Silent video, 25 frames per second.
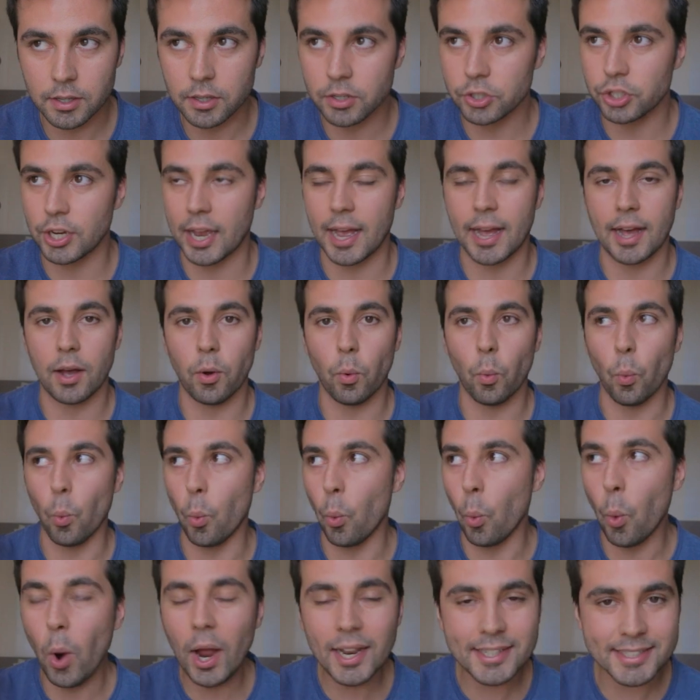O sea,
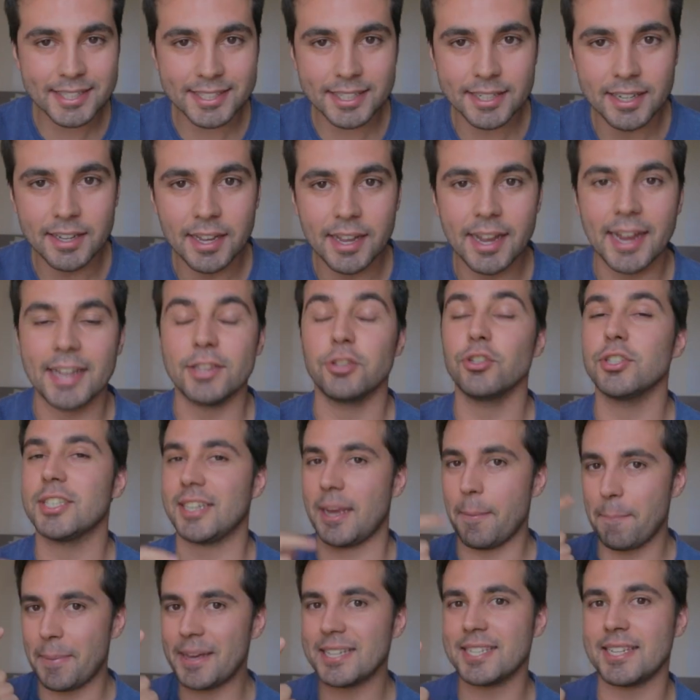¿what? Entonces,
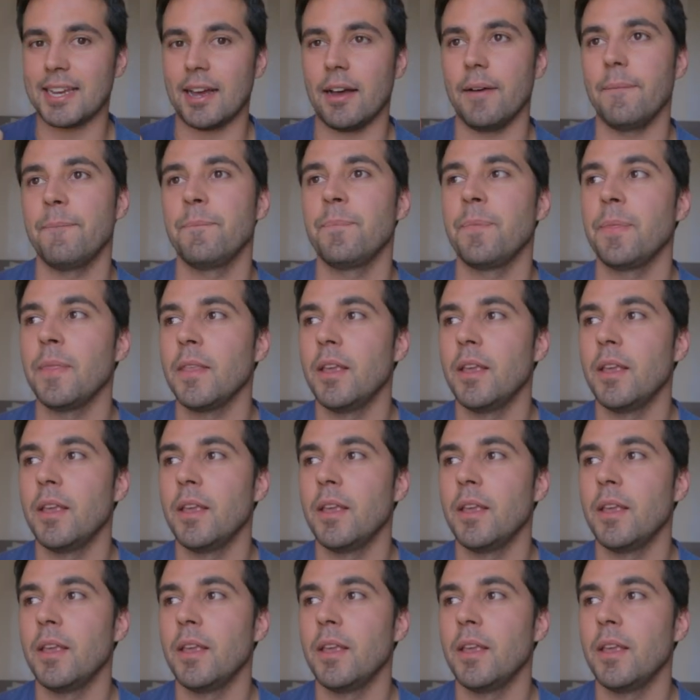¿qué pasa?